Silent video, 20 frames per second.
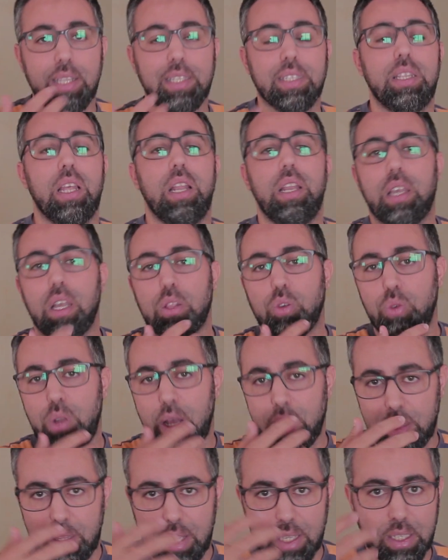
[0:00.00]
الاسنان اللي كتكون
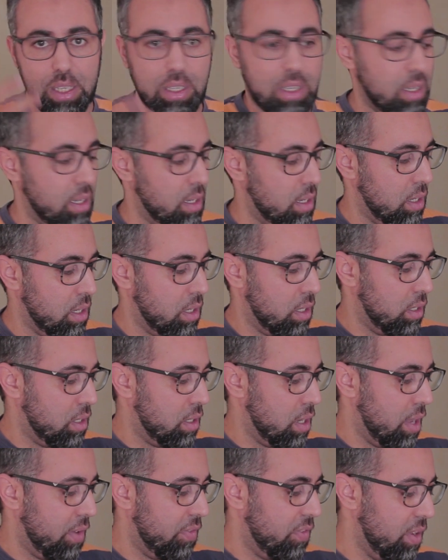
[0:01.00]
عند الناس
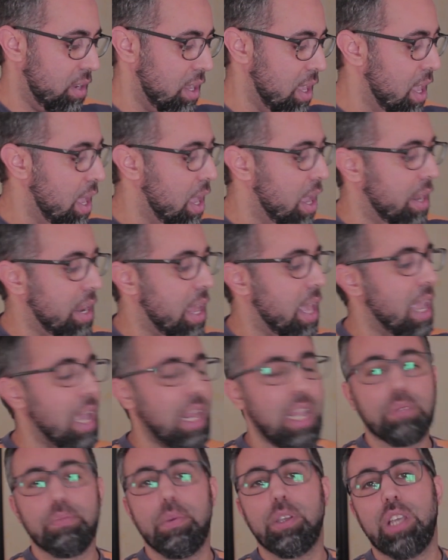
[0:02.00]
الشارفين آه، هنايا
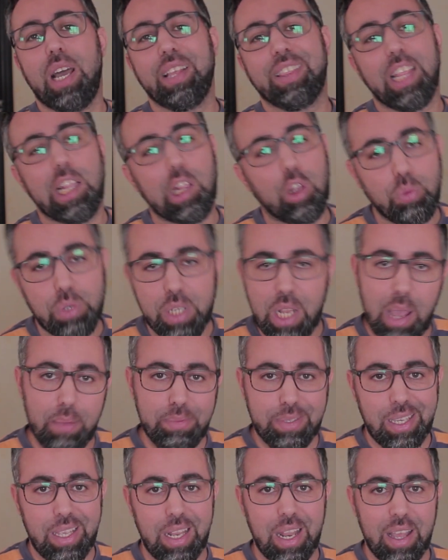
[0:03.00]
علاش ما عدت لكمش
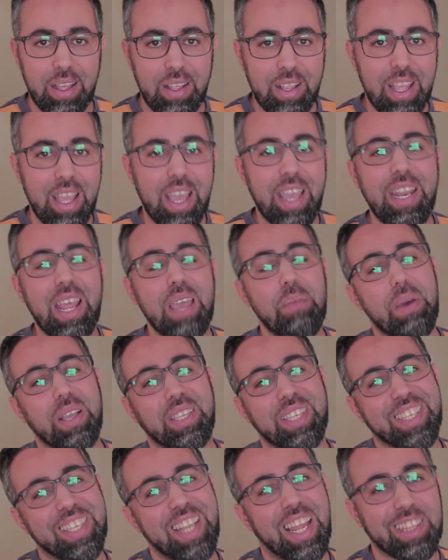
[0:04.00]
الامثله هنايا ما
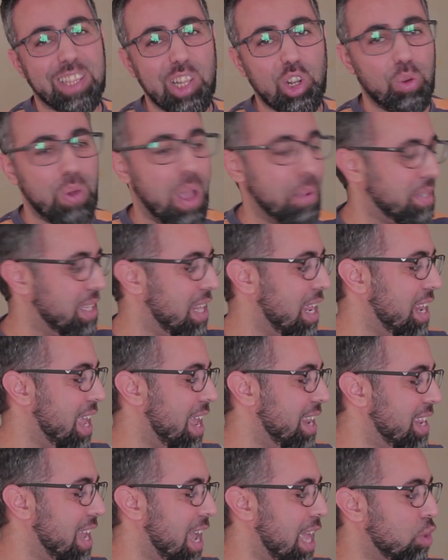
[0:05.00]
حتاش نعد لكم الامثله
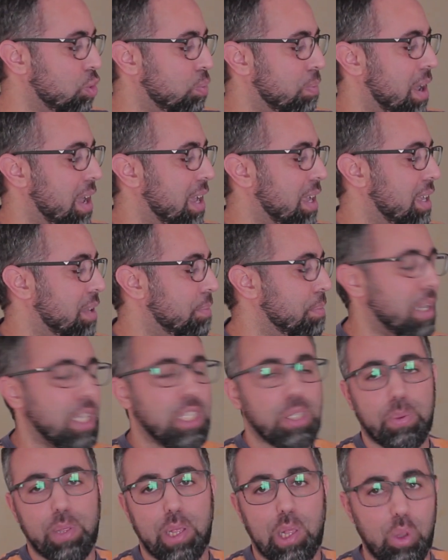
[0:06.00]
لان هادو ما, ما
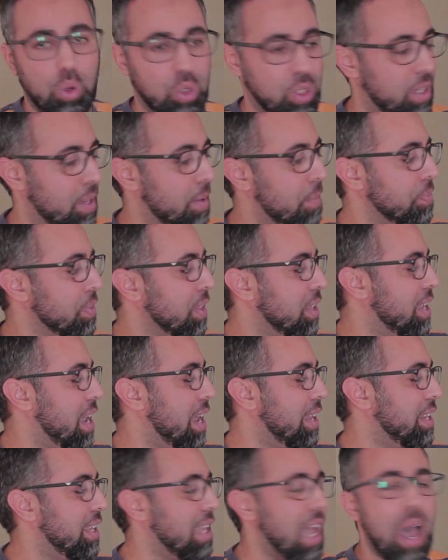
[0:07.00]
كيتبدلوش
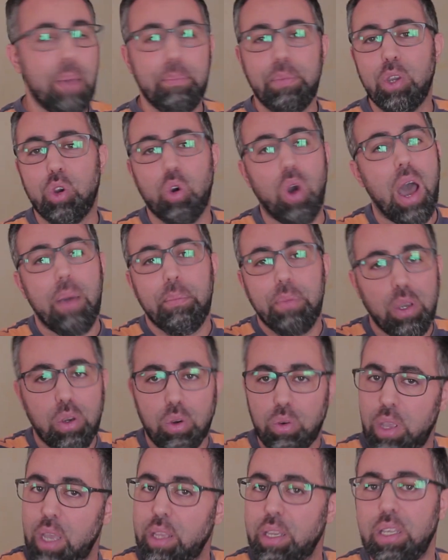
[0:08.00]
يعني اميغو
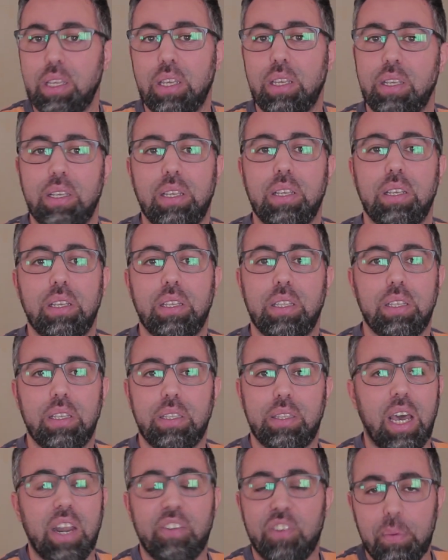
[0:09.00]
اميغو يعني
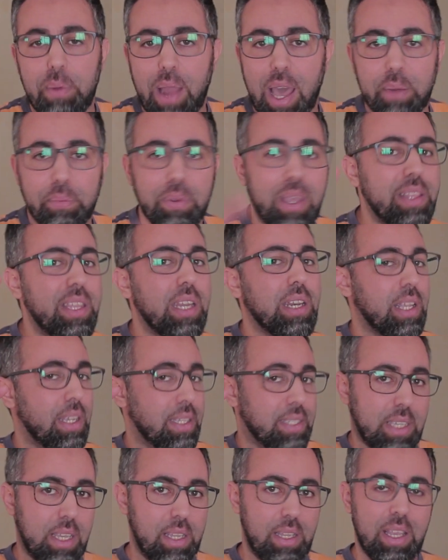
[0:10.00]
ضعفه بالعربيه ديالك
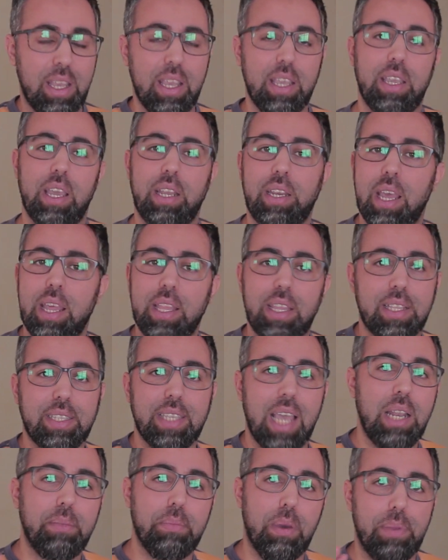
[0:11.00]
حسن يعني هذا
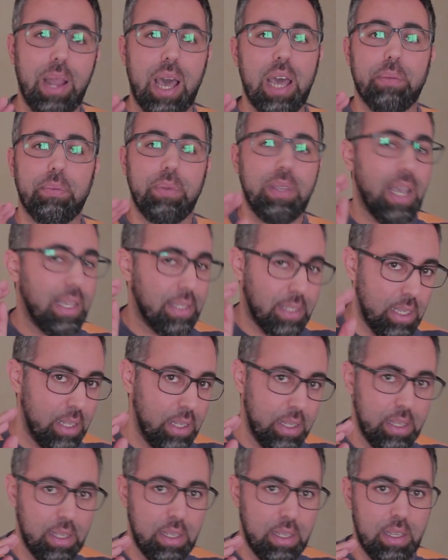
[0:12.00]
تعلمها بالعربيه حسن
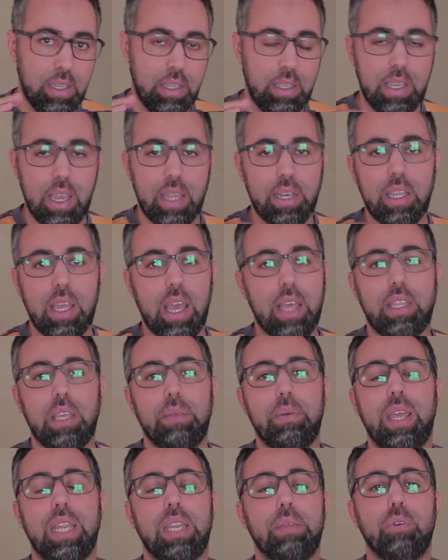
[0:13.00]
يعني
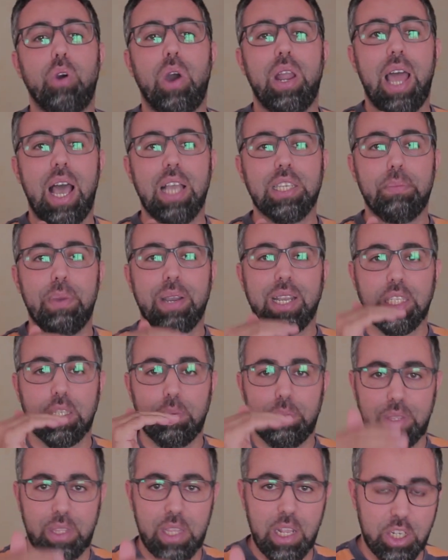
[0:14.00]
هذه يعني واحد الحاجه ما
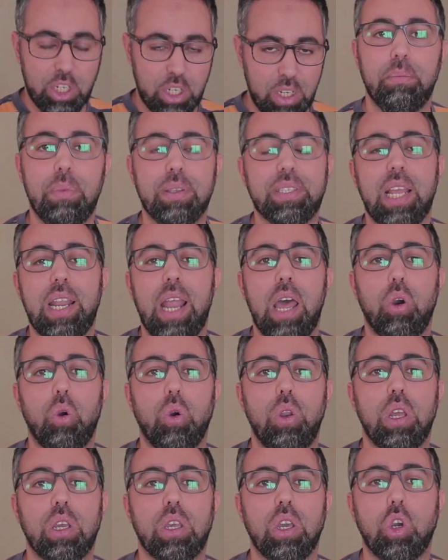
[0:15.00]
كتبدلش مثلا
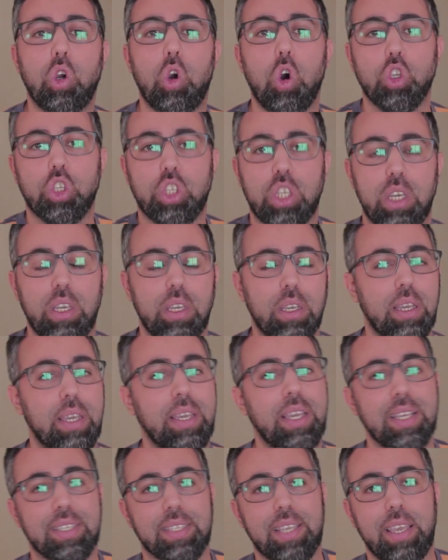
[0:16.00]
نقول لك كوتشي
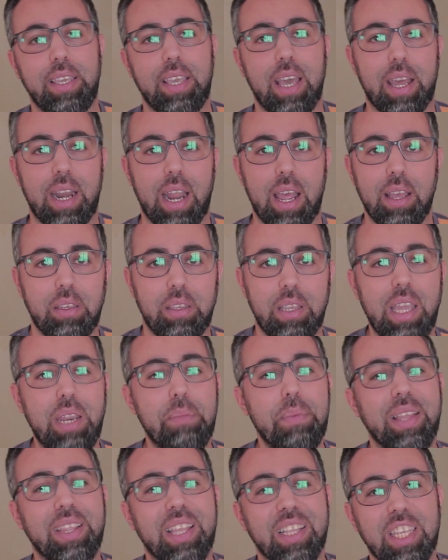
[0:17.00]
هي سياره يعني
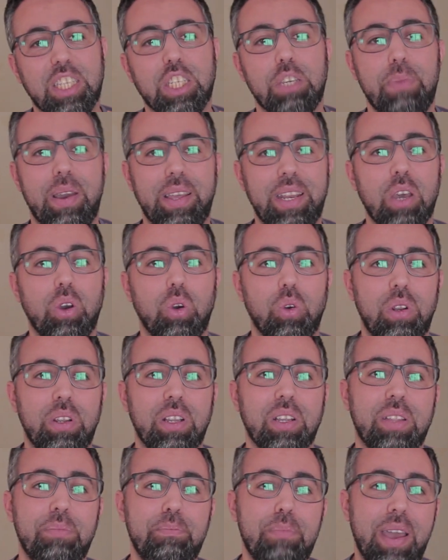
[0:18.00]
ما عندها حتى شي معنى نقول
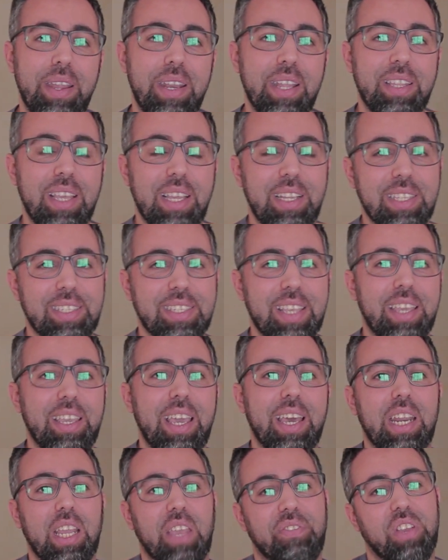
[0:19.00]
لك المعنى ديال
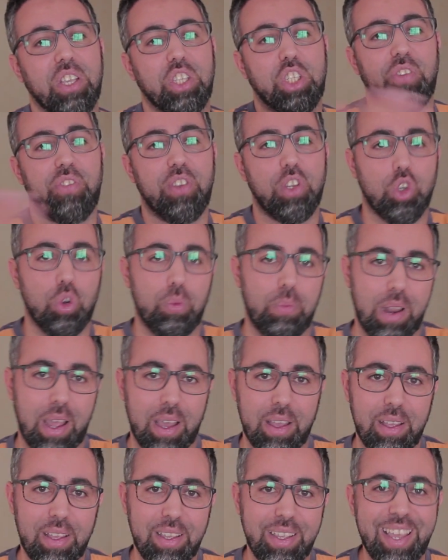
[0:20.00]
السياره كيف كتجي في
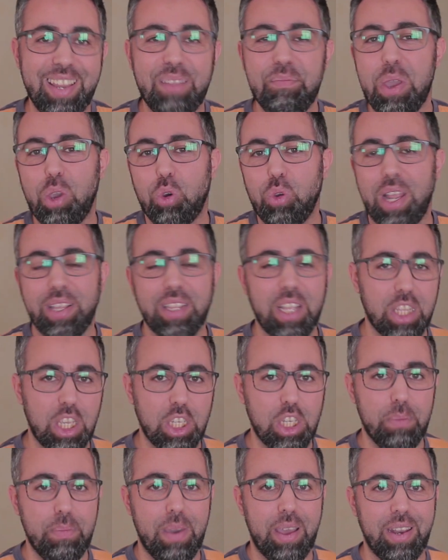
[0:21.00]
الجمله يعني ما يكون عندها حتى
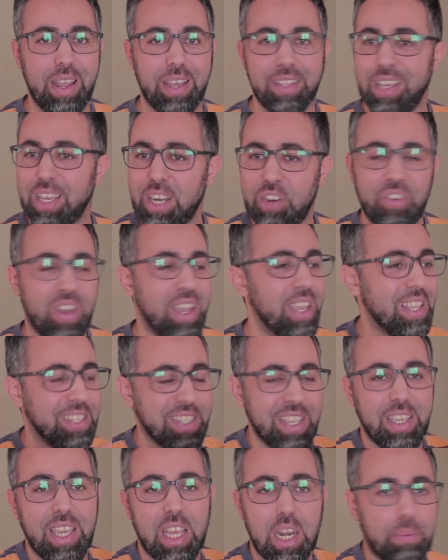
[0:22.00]
شي معنى تعرفها هي
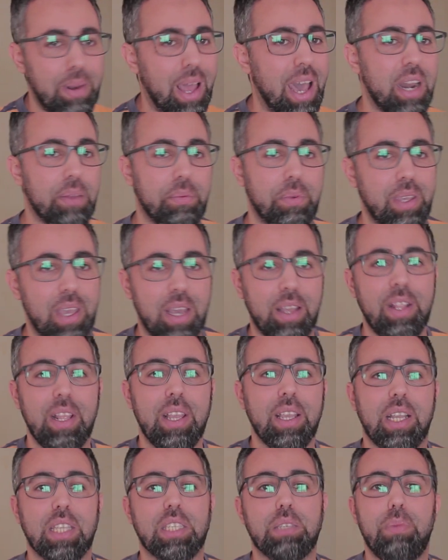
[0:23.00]
سياره بالعربيه
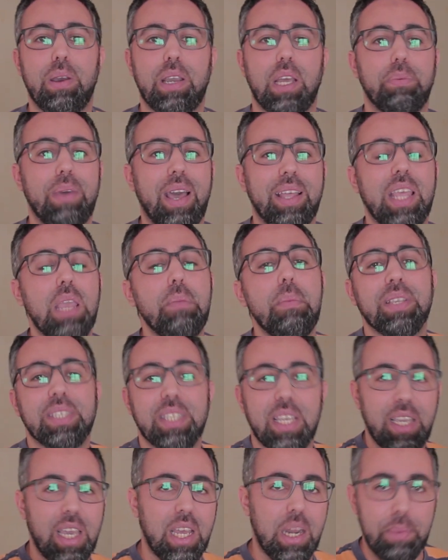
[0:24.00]
كتسمى كتبقى دائما
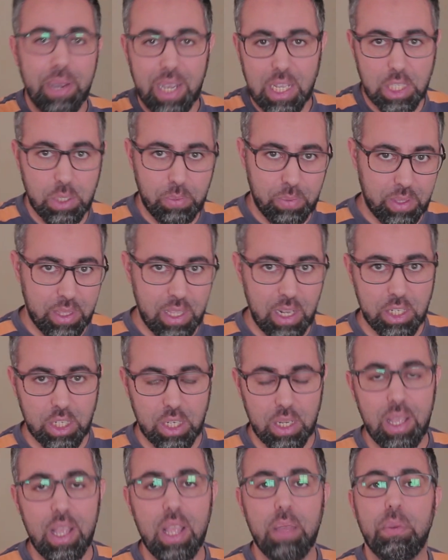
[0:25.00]
سياره ما كتبدلش
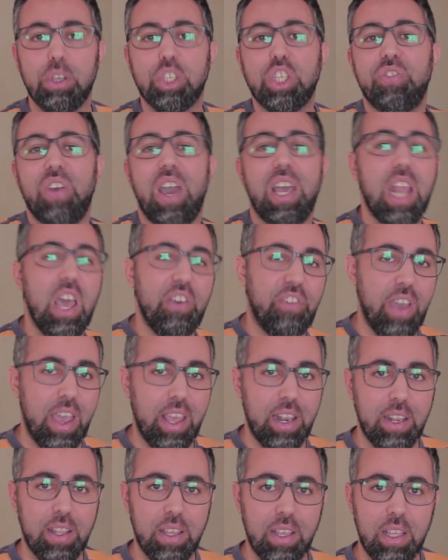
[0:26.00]
ماشي بحال
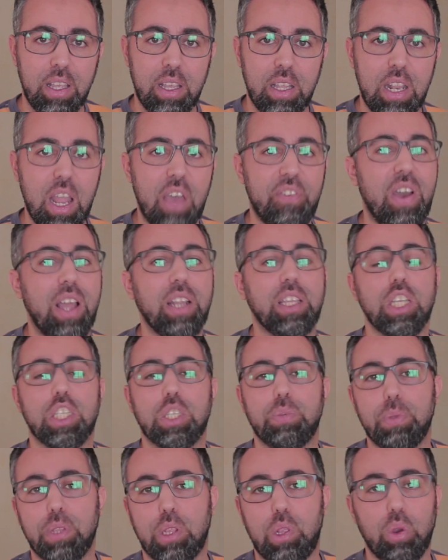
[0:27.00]
افعال الافعال
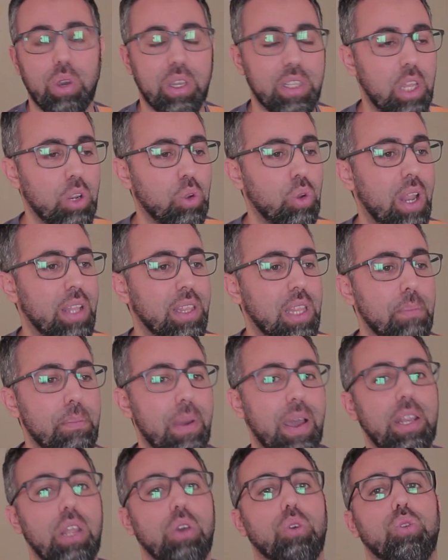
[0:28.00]
كيتبدلوا يقدر يكون عندها
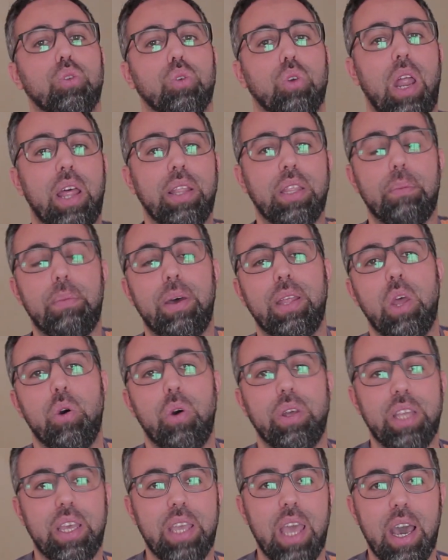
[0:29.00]
معنى يقدر يكون عندها معنى
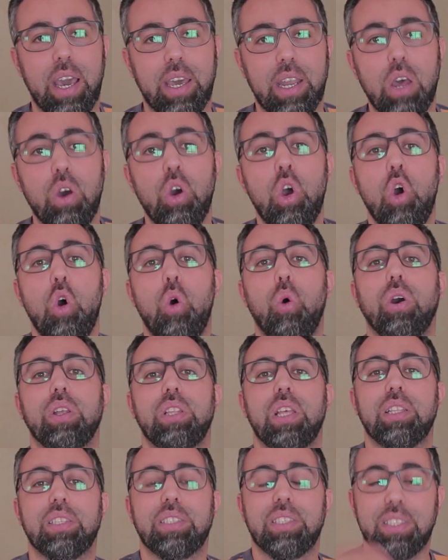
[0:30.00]
وحده اخرى
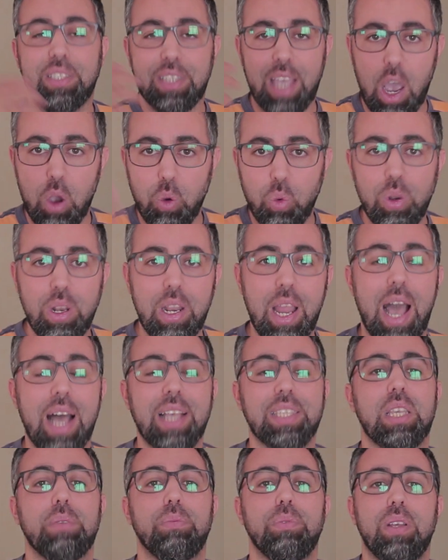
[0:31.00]
وقدر تحول على
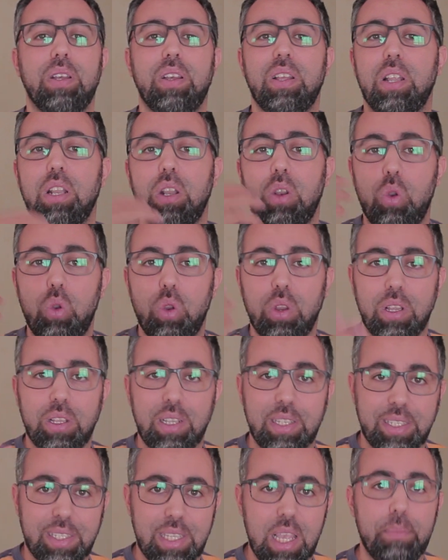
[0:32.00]
حسب
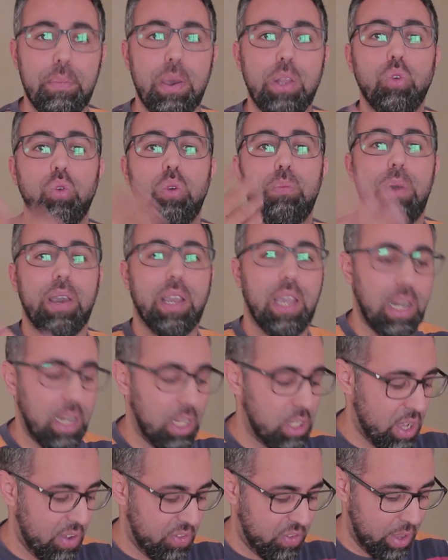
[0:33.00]
الزمن والمكان
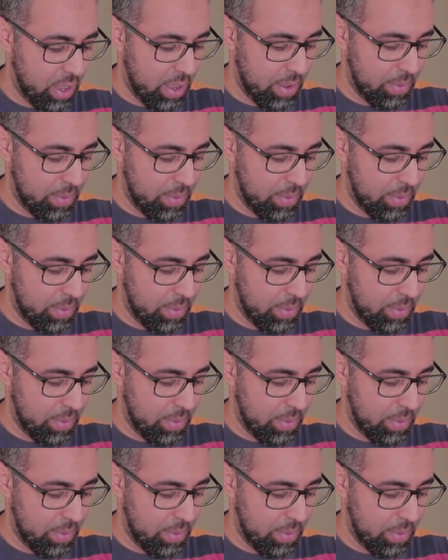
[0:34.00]
اللي جا فيها